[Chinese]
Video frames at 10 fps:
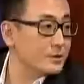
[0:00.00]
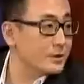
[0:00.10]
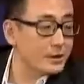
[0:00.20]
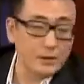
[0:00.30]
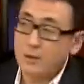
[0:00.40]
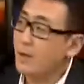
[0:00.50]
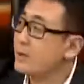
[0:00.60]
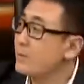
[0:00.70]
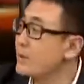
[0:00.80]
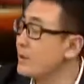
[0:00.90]
怎么现在看
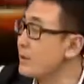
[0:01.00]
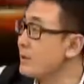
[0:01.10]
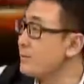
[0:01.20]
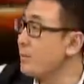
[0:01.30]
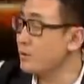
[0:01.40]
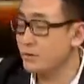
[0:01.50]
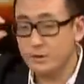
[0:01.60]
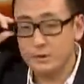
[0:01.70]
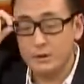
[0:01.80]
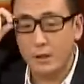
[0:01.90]
他们那个报
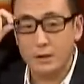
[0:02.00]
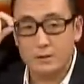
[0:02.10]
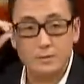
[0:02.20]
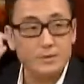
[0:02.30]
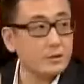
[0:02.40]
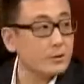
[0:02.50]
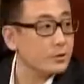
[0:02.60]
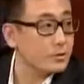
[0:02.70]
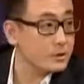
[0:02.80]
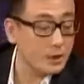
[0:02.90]
纸讲啊，什么参考
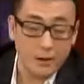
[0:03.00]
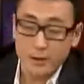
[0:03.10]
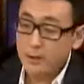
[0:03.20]
消息啊，